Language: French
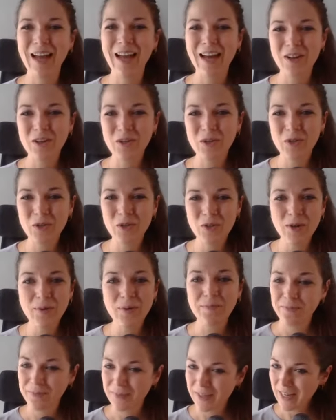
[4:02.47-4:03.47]
Alors sur ce,
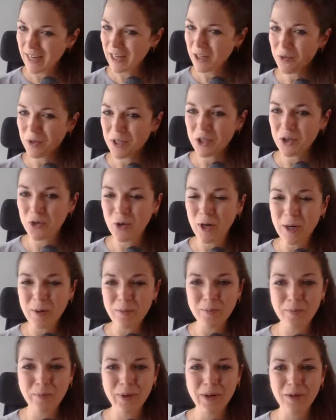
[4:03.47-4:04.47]
à toi de
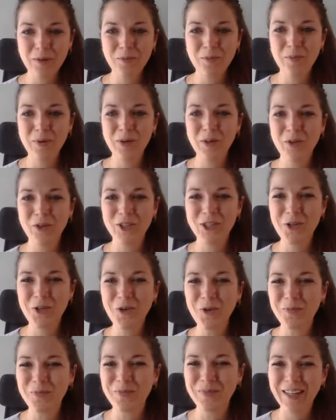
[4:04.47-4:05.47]
jouer, prends une bonne gorgée
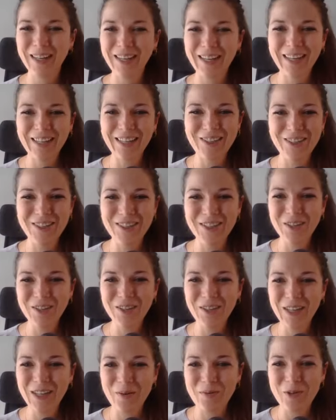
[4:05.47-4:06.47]
d'eau et je te dis
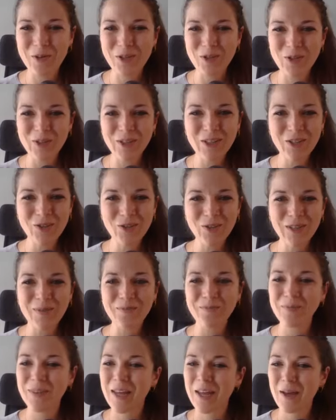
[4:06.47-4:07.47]
une très bonne suite de journée.